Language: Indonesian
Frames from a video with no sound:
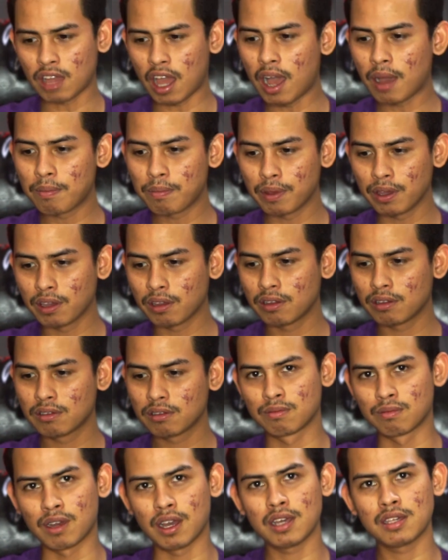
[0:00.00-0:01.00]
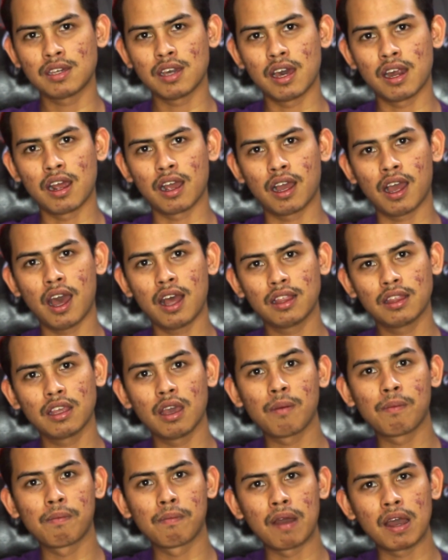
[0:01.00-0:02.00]
Tapi
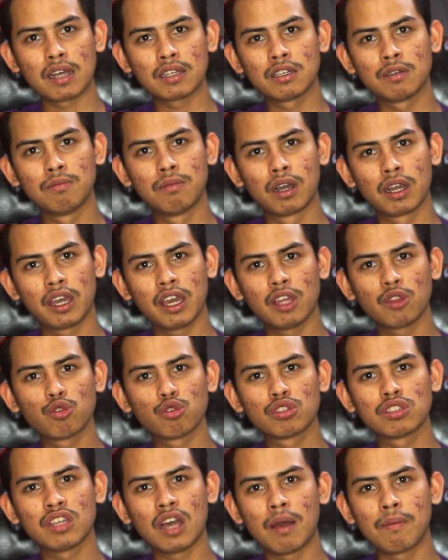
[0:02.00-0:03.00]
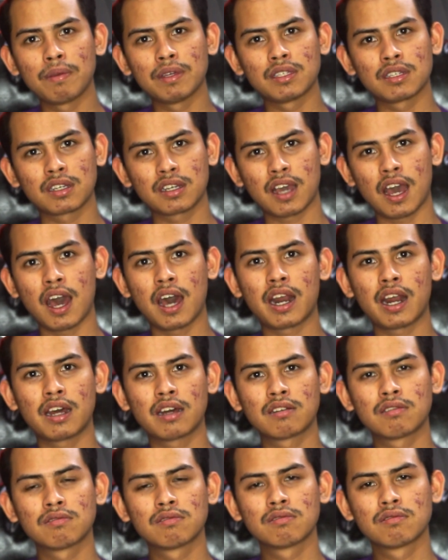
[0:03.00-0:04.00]
masyarakatnya masih begitu sampai
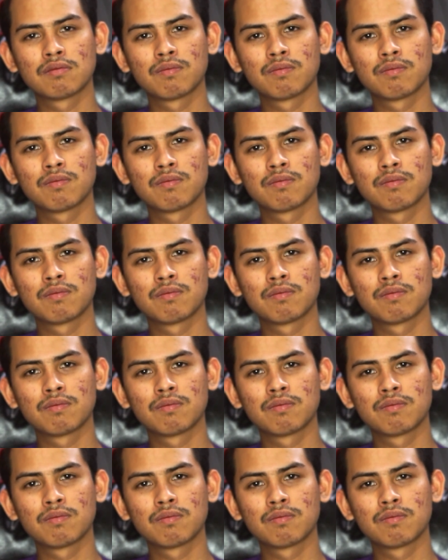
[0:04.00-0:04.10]
sekarang.